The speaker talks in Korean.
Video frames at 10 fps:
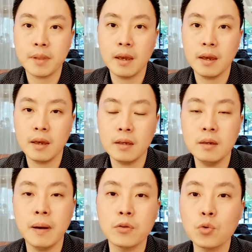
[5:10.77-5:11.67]
예,
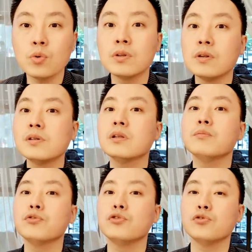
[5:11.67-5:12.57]
이 방송을
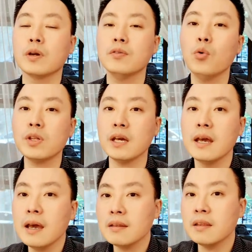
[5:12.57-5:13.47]
들으시는 분들 중에서 혹시
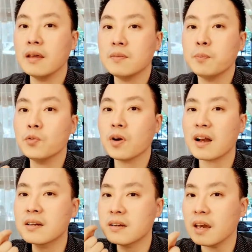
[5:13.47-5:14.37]
내
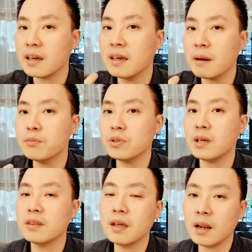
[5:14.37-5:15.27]
스폰서가 그렇게 얘기한 분이
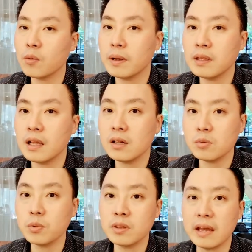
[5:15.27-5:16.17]
있다라고
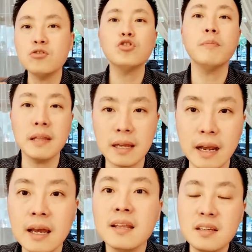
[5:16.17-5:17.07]
판단하시면 대출
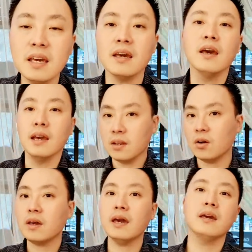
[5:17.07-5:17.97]
받아라. 특히
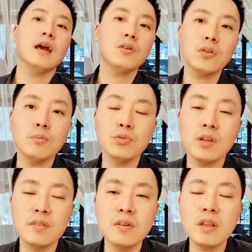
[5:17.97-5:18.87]
이렇게 얘기하셨던 분이
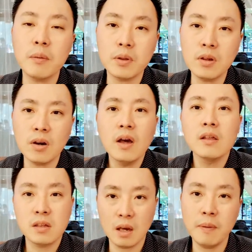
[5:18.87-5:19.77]
있으시다면요.
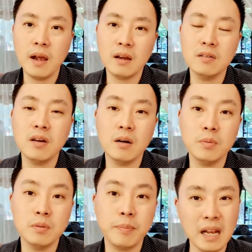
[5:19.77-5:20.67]
제발 그
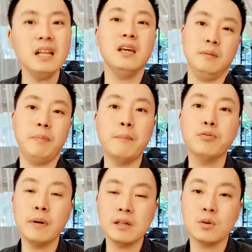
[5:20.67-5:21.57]
사업은 빨리
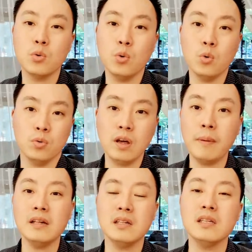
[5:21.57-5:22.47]
반품하시고
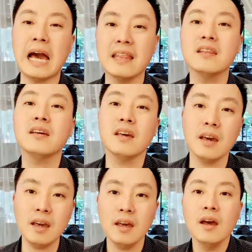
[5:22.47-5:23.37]
사업하시지 않는
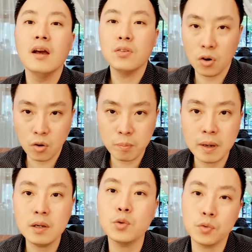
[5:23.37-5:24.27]
게
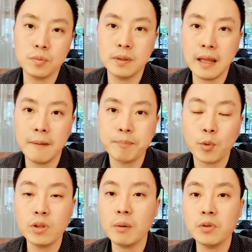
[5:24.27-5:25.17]
정말 좋습니다.
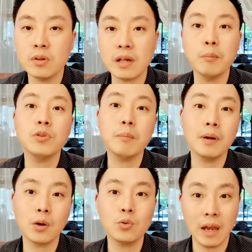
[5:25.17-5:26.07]
왜냐면요. 잘못된
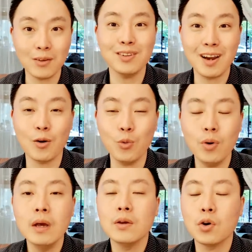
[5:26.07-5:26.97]
방향으로 당연히
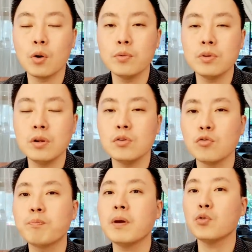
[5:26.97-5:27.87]
가고 여러분들
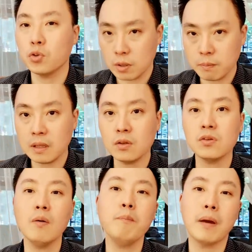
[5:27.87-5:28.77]
660만 원,
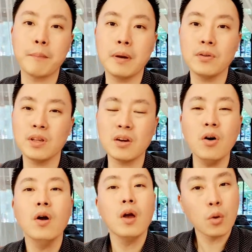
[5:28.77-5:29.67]
1100만 원
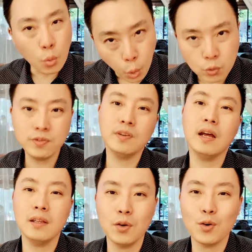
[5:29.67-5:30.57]
이거
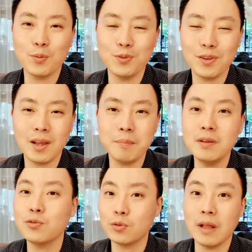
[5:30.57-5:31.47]
고스란히 여러분들의
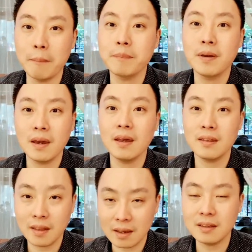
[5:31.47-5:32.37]
빚으로
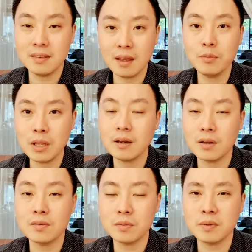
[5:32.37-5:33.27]
남게 되기 때문에
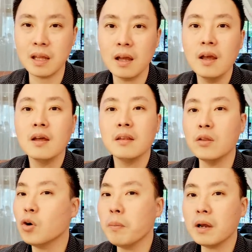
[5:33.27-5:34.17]
그렇습니다.
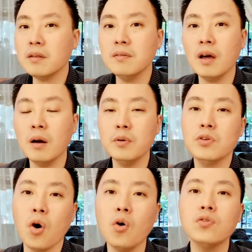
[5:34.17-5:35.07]
네트워크 마케팅 사업은
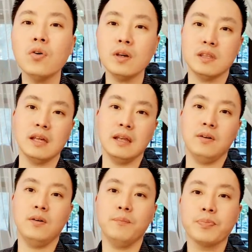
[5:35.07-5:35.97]
정석
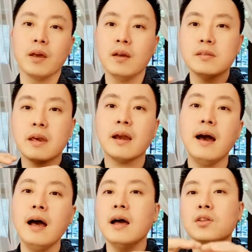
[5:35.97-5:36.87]
있잖아요.
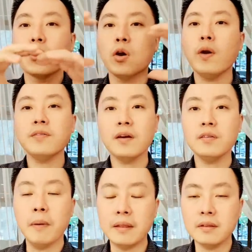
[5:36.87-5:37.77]
제가 저희
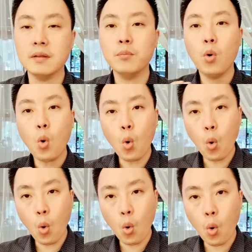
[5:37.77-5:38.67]
회사에서 만드는
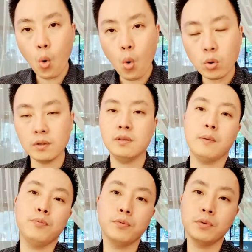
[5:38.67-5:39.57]
모든
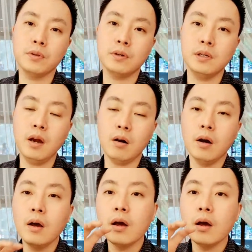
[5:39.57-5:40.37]
제품군들을요.